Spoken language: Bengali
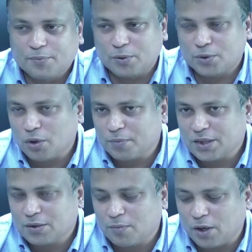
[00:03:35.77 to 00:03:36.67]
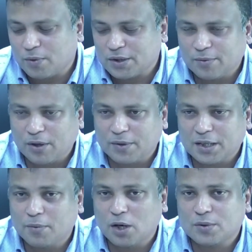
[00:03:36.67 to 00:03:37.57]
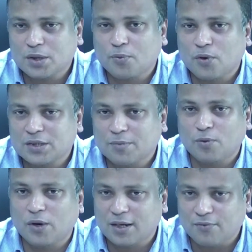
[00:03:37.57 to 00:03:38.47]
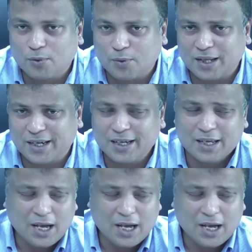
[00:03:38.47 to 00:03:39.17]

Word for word: পৃথিবীর সব দেশ যেমন ভালোবাসা এবং আমাদের এই ভালোবাসার প্রকাশ আমরা ওয়ার্ল্ড কাপ ফুটবলে দেখি